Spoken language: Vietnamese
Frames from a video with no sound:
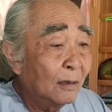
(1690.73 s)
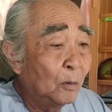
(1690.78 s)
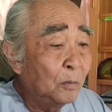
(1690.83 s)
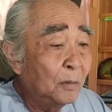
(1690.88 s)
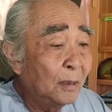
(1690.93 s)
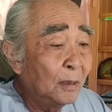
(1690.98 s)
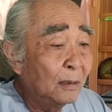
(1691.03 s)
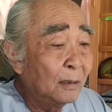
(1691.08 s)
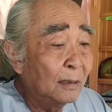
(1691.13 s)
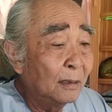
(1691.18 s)

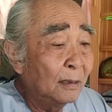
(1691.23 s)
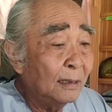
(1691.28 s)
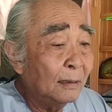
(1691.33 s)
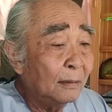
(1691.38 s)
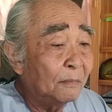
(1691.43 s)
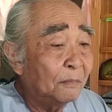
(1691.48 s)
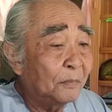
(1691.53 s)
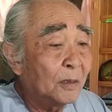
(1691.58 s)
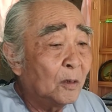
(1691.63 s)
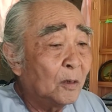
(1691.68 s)
cũng như
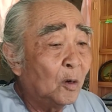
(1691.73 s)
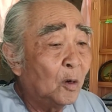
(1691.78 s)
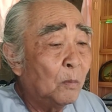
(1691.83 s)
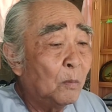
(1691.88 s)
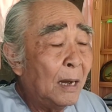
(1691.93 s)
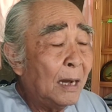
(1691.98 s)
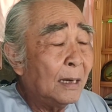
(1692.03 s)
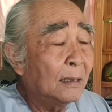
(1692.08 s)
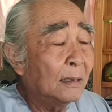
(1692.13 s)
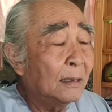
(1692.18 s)
á
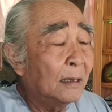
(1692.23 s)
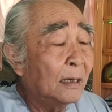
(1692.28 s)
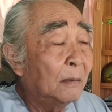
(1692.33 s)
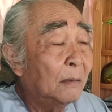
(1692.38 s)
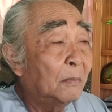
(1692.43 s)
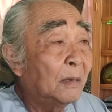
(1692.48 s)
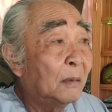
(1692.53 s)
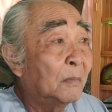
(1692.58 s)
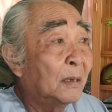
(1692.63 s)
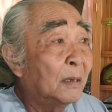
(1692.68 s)
cô bác anh
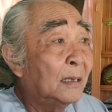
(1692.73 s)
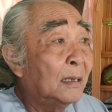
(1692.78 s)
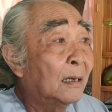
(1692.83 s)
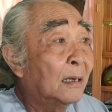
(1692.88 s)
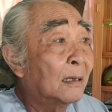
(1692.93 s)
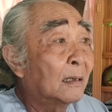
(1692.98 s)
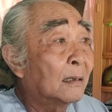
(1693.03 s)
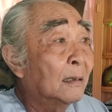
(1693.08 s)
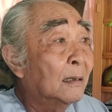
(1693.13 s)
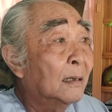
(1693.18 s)
chị mình bây
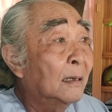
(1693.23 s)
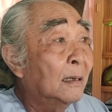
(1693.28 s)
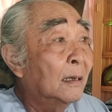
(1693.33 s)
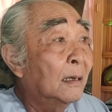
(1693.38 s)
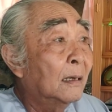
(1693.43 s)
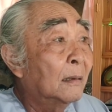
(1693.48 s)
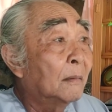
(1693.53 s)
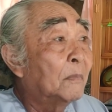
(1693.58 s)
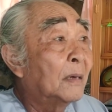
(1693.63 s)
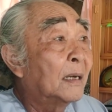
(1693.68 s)
giờ
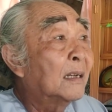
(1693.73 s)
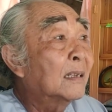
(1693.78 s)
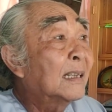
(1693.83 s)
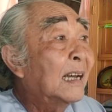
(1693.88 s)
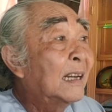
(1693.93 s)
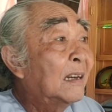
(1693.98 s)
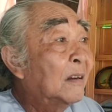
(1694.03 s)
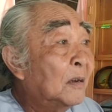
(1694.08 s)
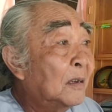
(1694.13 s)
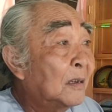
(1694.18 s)
mà
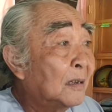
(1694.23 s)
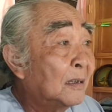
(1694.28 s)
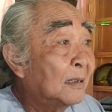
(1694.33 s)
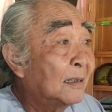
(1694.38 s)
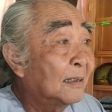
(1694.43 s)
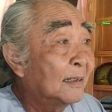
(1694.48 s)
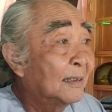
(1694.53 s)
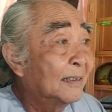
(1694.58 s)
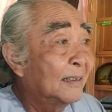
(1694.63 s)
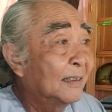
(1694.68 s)
đức thầy nói
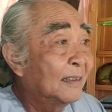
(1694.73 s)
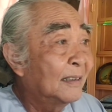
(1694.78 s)
rồi